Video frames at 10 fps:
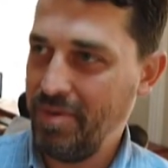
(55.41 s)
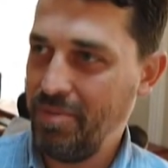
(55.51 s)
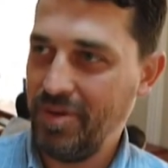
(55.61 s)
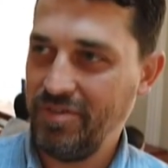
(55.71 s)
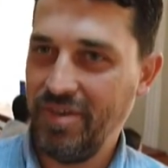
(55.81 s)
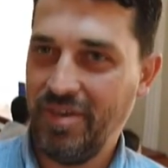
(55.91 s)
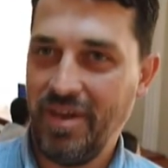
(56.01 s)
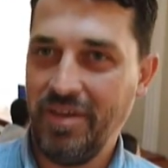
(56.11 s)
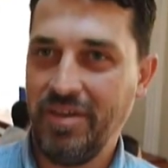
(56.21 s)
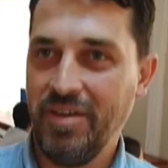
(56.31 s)
Yapay
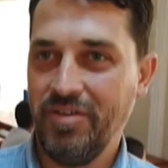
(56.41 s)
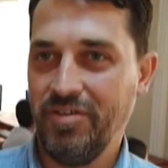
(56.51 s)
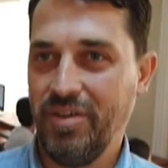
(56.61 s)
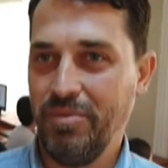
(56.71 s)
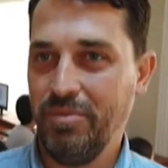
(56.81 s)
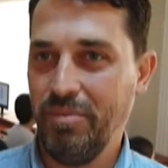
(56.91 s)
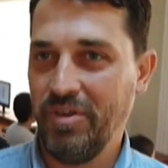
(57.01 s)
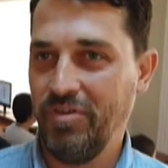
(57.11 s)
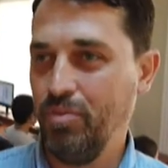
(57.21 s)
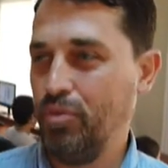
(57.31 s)
zekayı
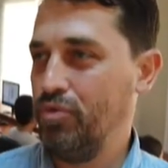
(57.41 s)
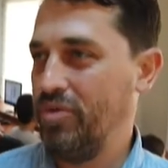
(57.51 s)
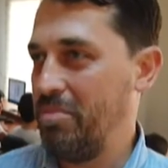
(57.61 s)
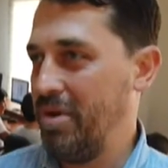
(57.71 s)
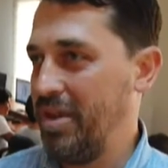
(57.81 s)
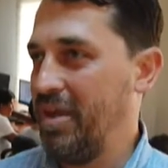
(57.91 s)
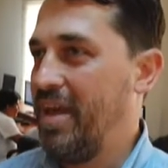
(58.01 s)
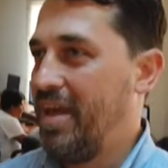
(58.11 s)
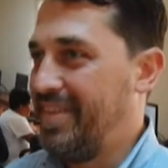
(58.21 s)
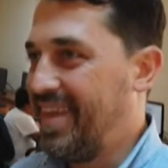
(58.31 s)
geliştirebilmek için bu temeli
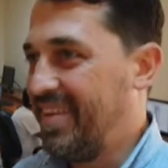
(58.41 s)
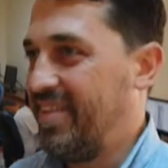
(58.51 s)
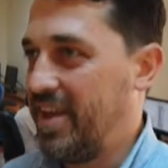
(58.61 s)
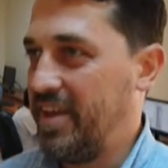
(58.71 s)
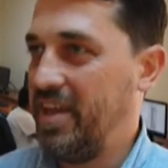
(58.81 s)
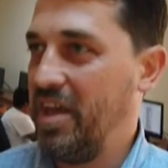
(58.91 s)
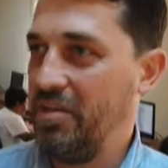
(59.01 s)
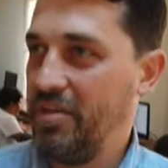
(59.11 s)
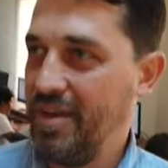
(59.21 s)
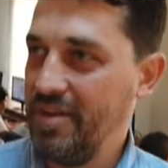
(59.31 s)
ne kadar iyi
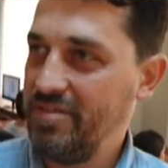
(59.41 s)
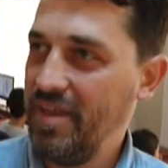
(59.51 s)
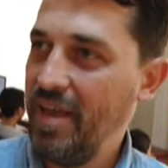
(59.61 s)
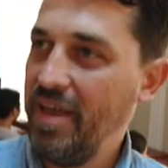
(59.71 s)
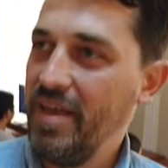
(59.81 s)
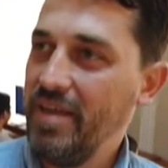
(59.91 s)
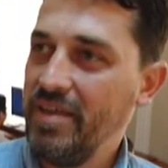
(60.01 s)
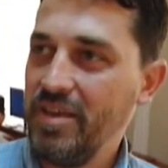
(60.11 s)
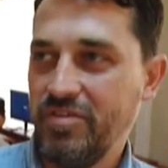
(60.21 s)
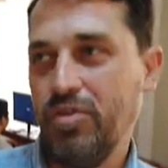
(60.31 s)
alırlarsa
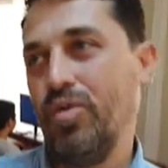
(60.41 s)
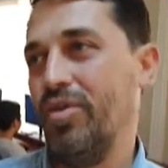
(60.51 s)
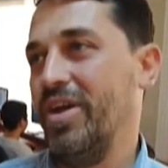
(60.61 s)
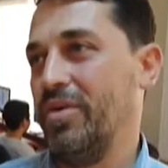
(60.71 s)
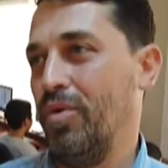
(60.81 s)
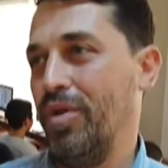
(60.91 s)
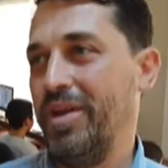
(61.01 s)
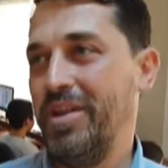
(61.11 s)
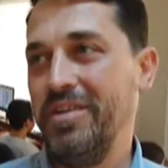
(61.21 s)
gerisi o kadar kolay